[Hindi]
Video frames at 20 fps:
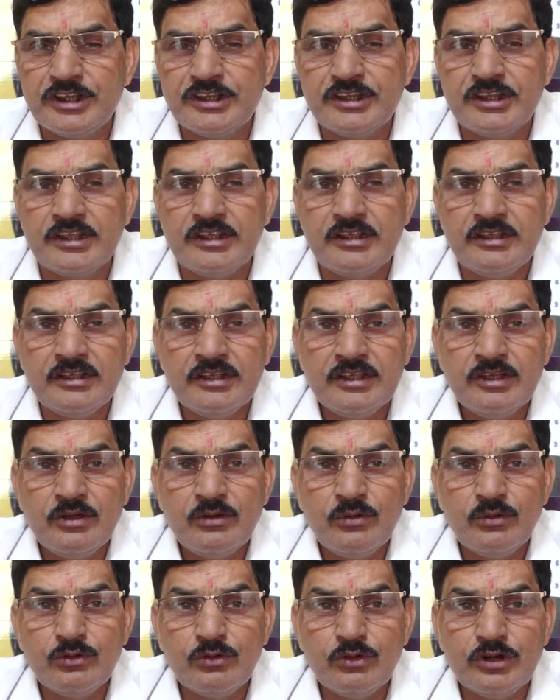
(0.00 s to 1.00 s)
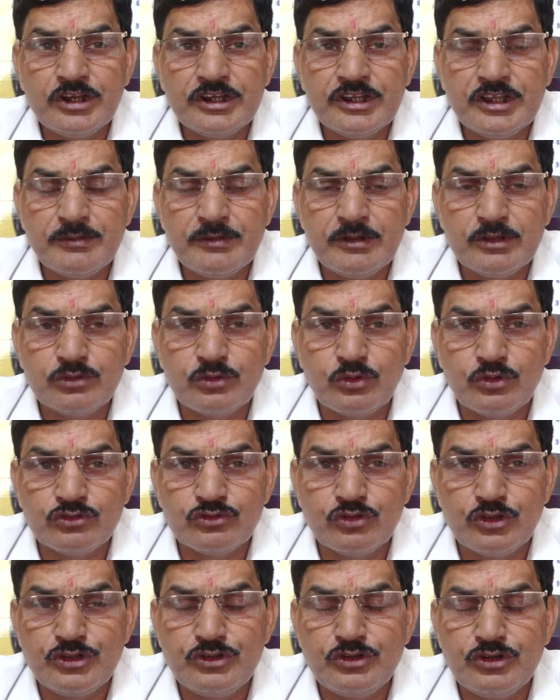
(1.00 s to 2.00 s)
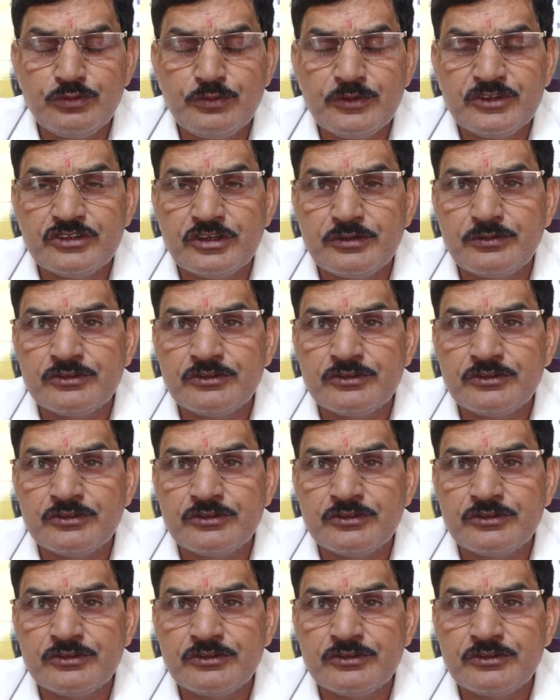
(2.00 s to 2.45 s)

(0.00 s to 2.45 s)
रही है उन्होंने केवल 200 यूनिट पर